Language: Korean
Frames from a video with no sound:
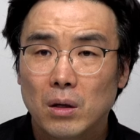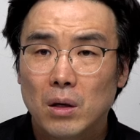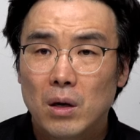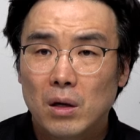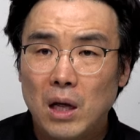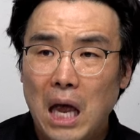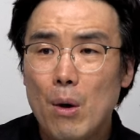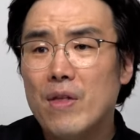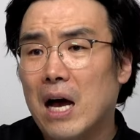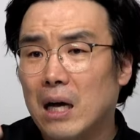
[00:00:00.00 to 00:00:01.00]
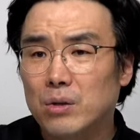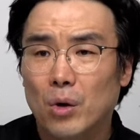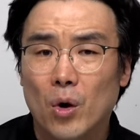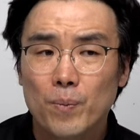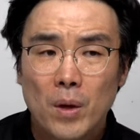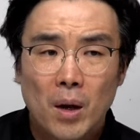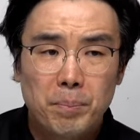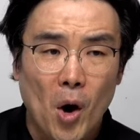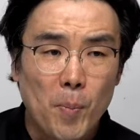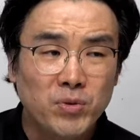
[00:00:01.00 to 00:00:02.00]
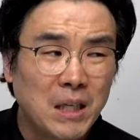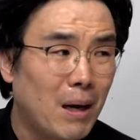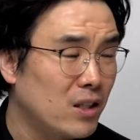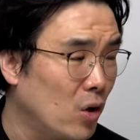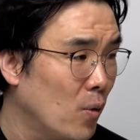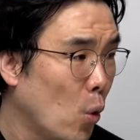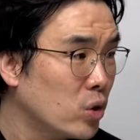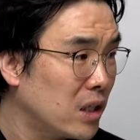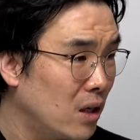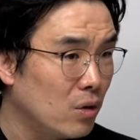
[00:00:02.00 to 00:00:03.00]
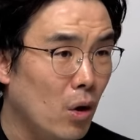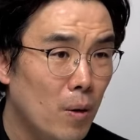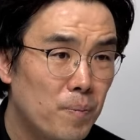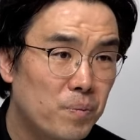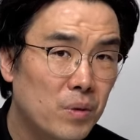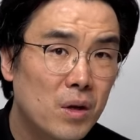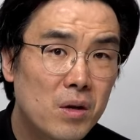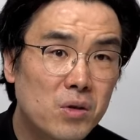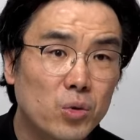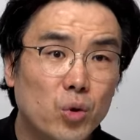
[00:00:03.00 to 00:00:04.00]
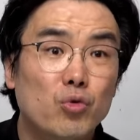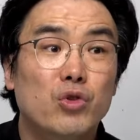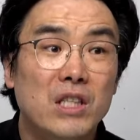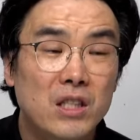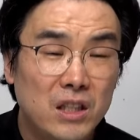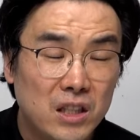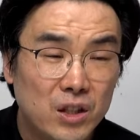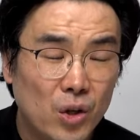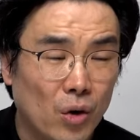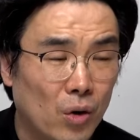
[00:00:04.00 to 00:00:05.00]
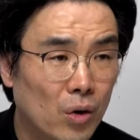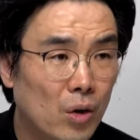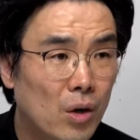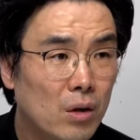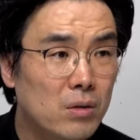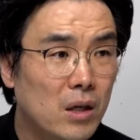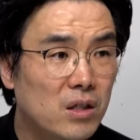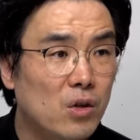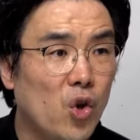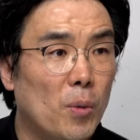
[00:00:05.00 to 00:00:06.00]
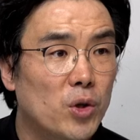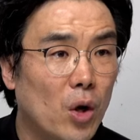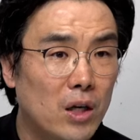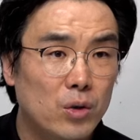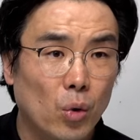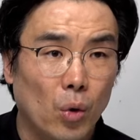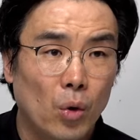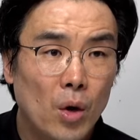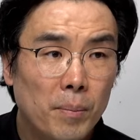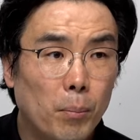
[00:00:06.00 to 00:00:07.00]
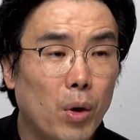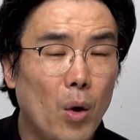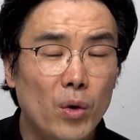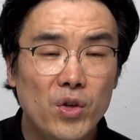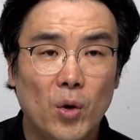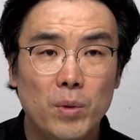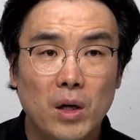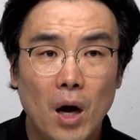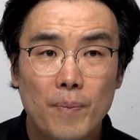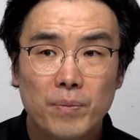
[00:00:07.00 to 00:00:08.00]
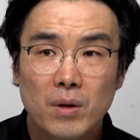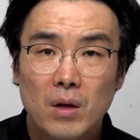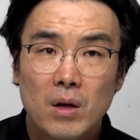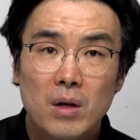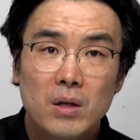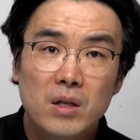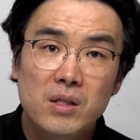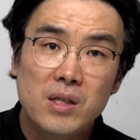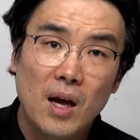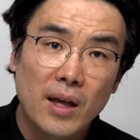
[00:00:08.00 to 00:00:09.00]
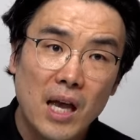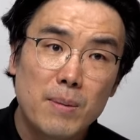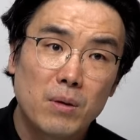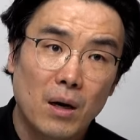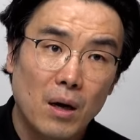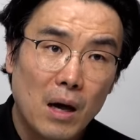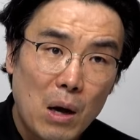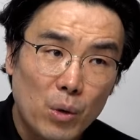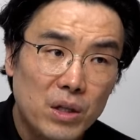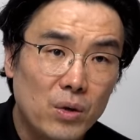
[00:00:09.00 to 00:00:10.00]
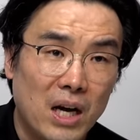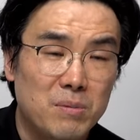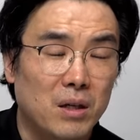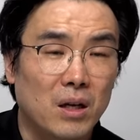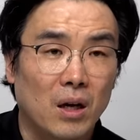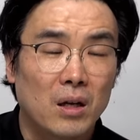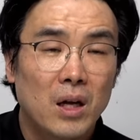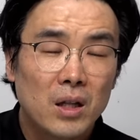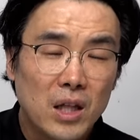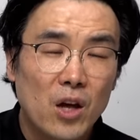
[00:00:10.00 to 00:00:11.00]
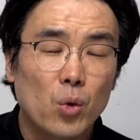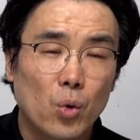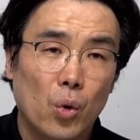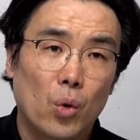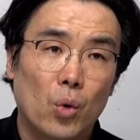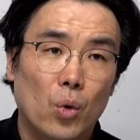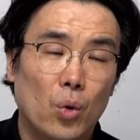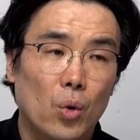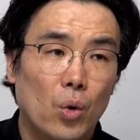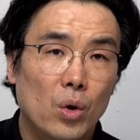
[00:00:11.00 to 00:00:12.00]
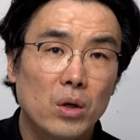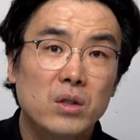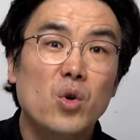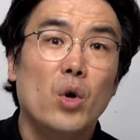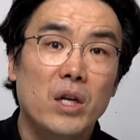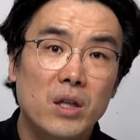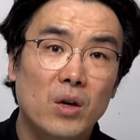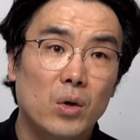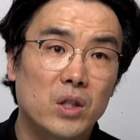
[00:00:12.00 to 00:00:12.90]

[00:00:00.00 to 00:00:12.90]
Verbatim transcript: 그냥 해외 나가서 명품샵 가서 옷 사는 거? 그것도 웃기는 짓이죠. 근데 그걸 넘어서 가지고 뭐라고 있는 겁니까? 인사 개입을 하고 있는 거 아닙니까? 대놓고. 그럼 의혹이 있는 거지.